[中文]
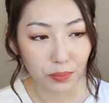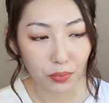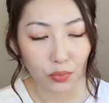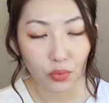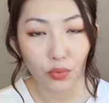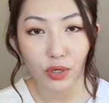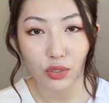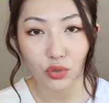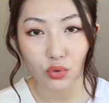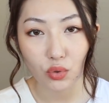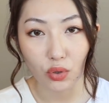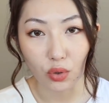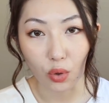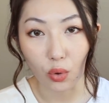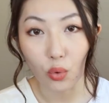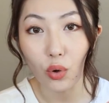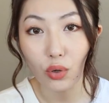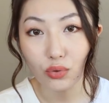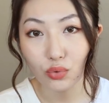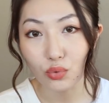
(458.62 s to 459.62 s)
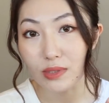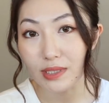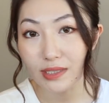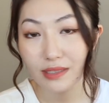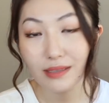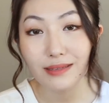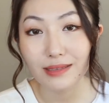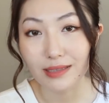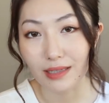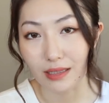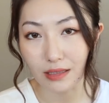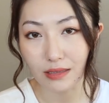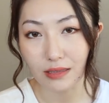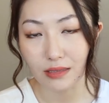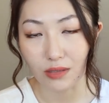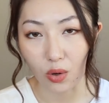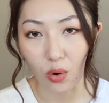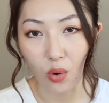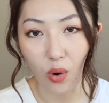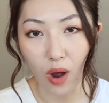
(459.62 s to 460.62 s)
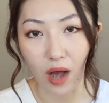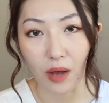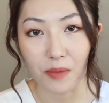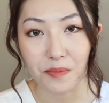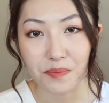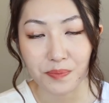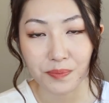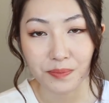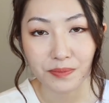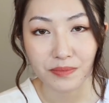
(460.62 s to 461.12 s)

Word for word: 不会说有过度清洁的情况，